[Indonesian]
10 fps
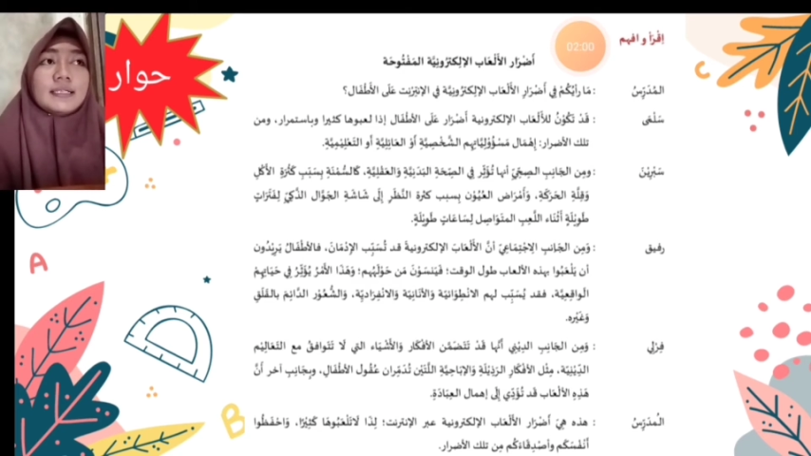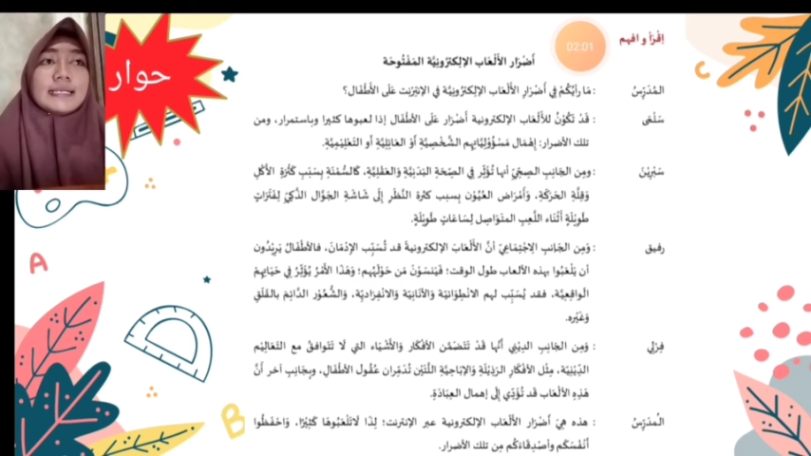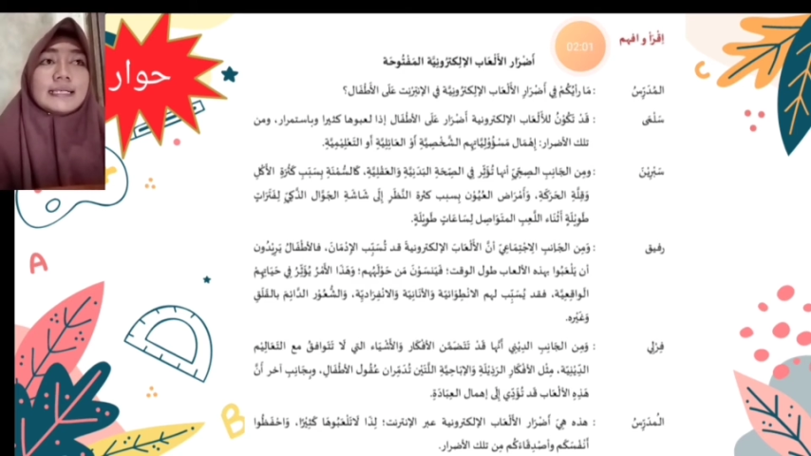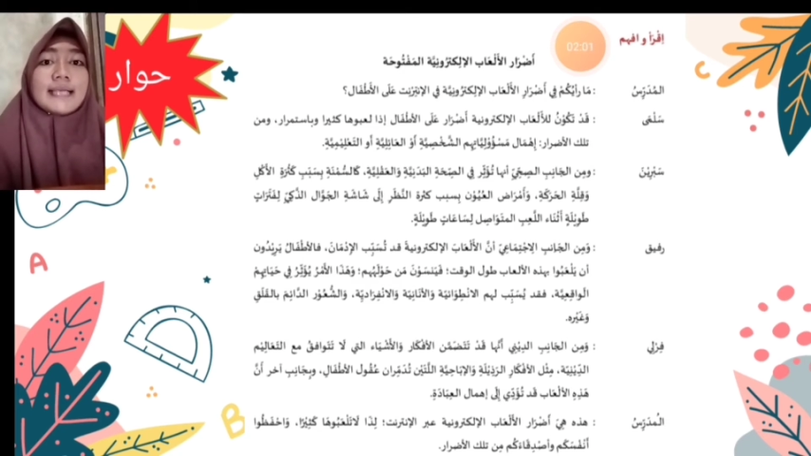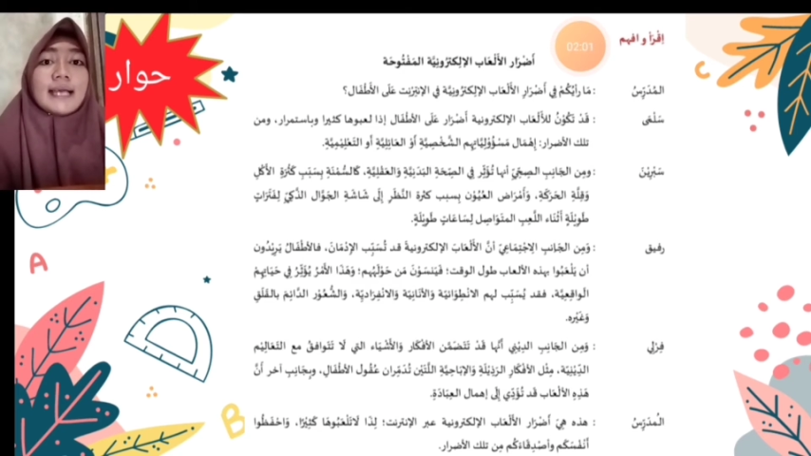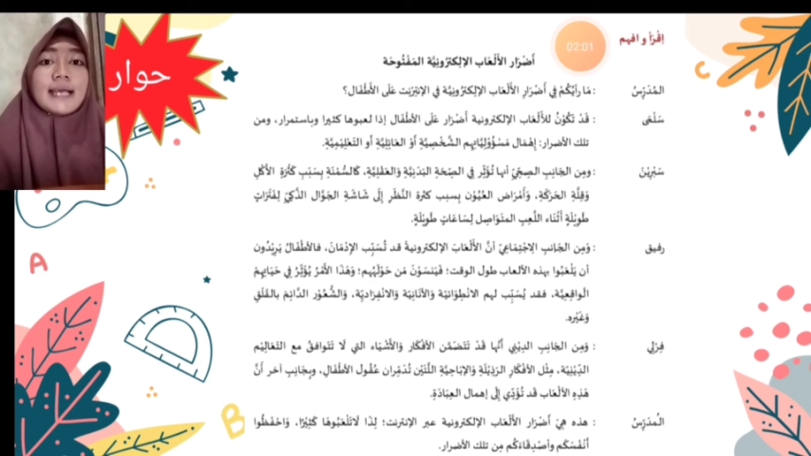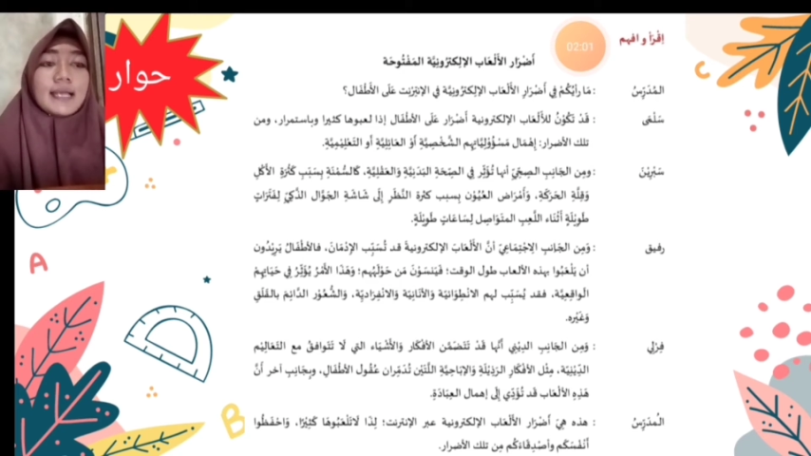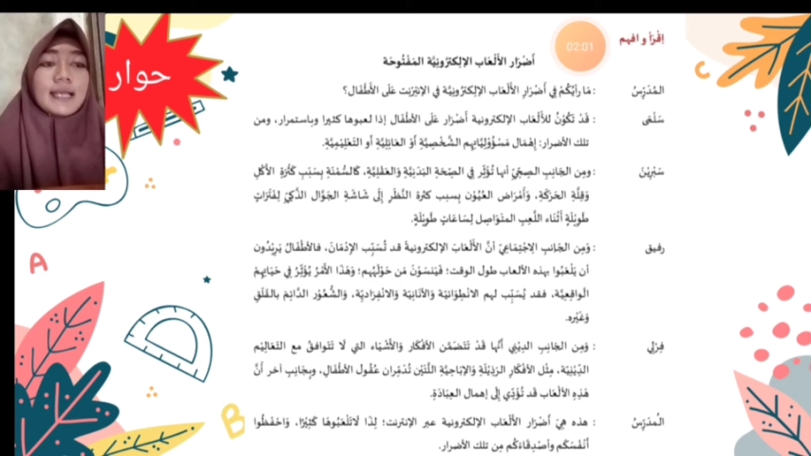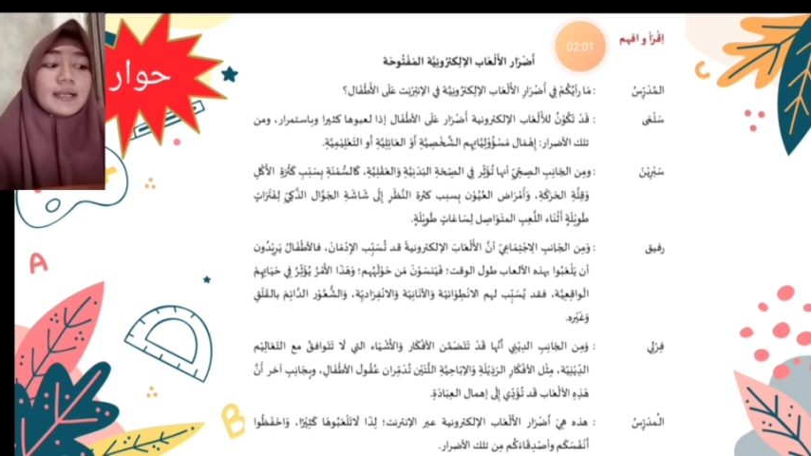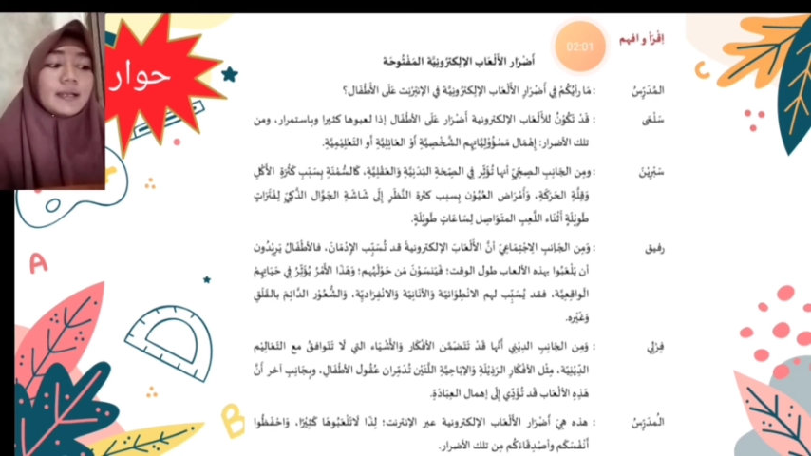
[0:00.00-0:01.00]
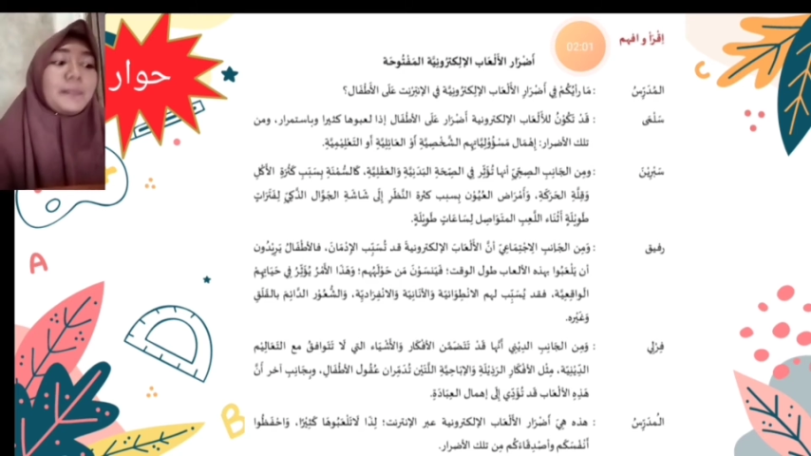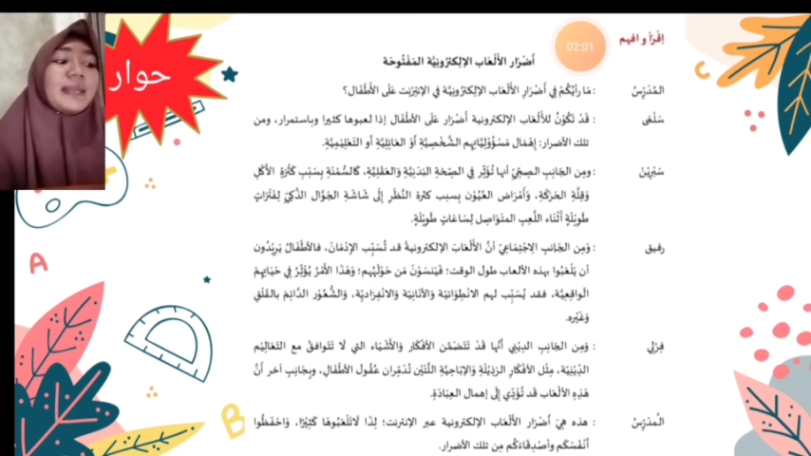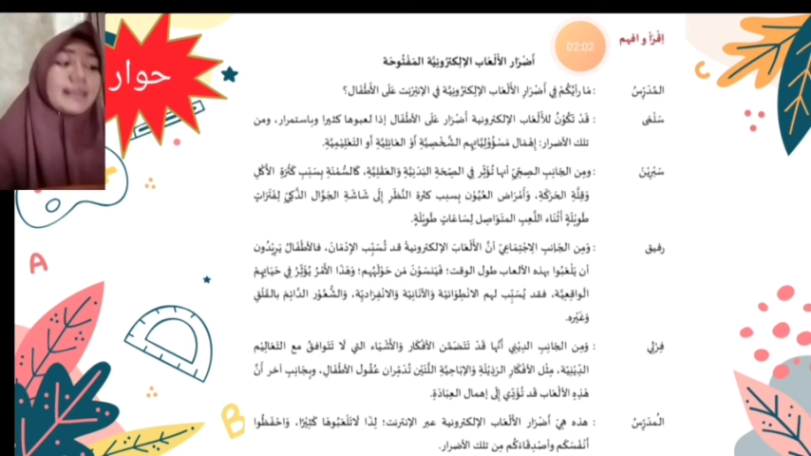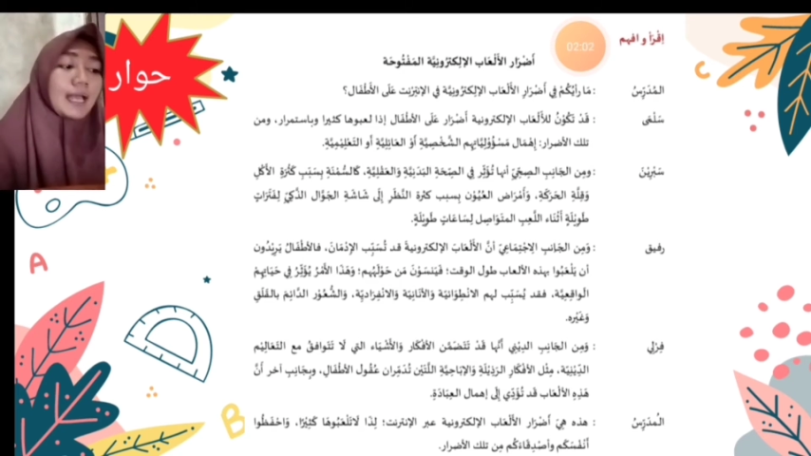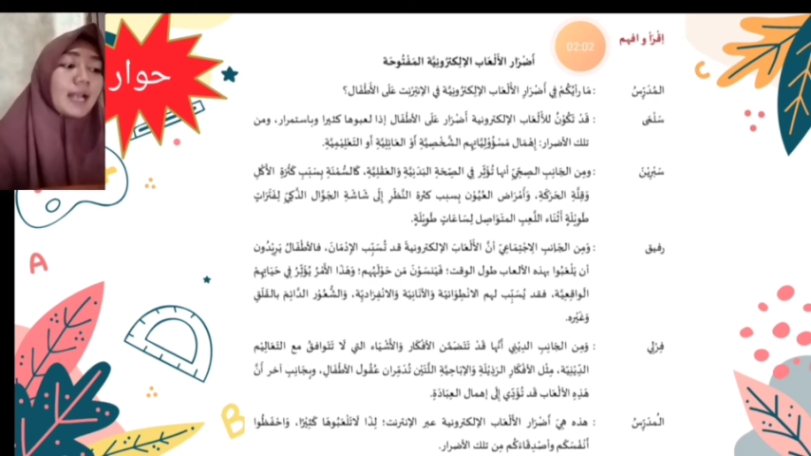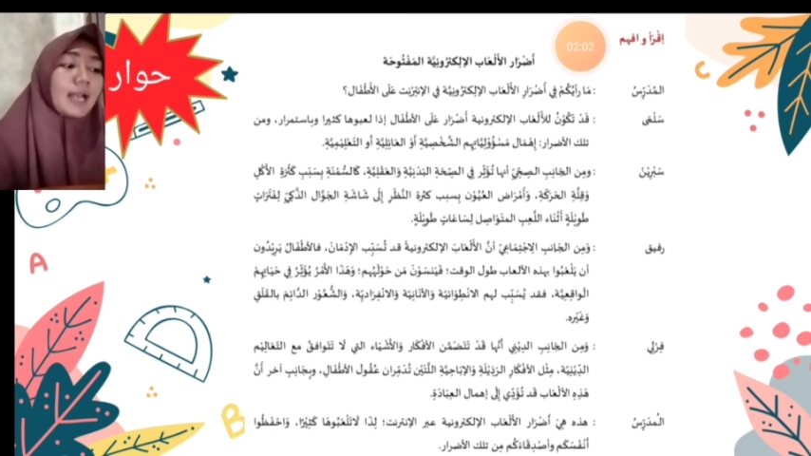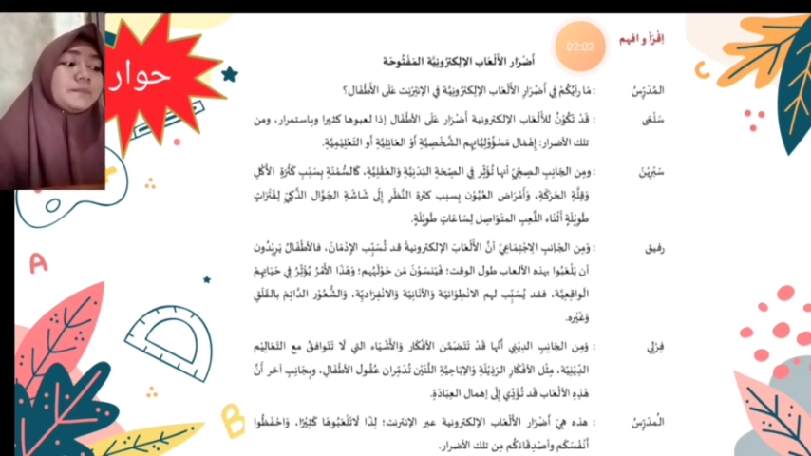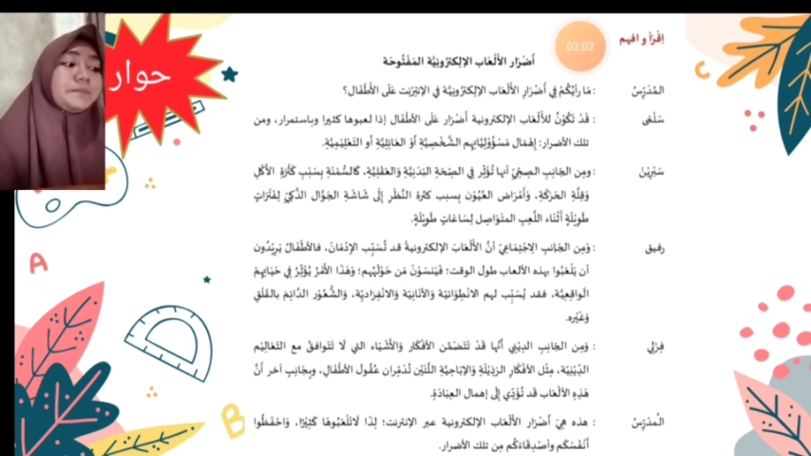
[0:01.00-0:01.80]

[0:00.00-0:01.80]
kesehatan mental